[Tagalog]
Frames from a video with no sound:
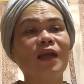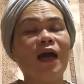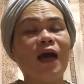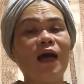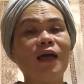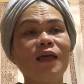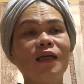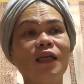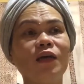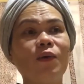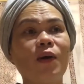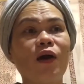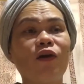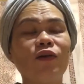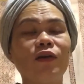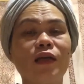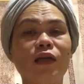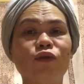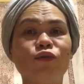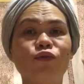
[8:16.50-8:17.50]
ang ginawa
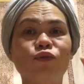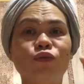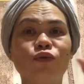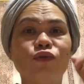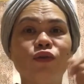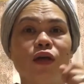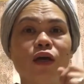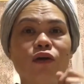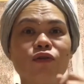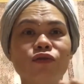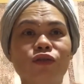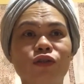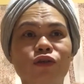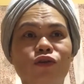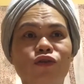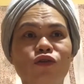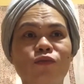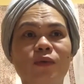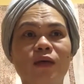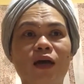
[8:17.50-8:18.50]
ko, nanonood lang ako
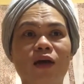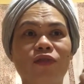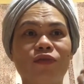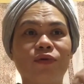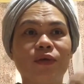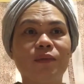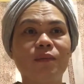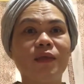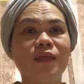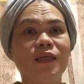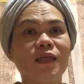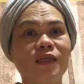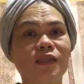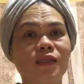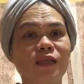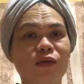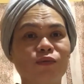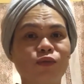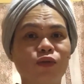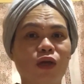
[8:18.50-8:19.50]
siguro mga 3
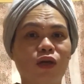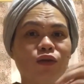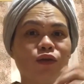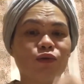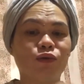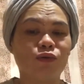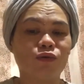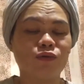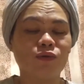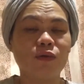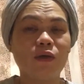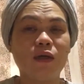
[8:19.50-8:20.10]
minutes up sa yun.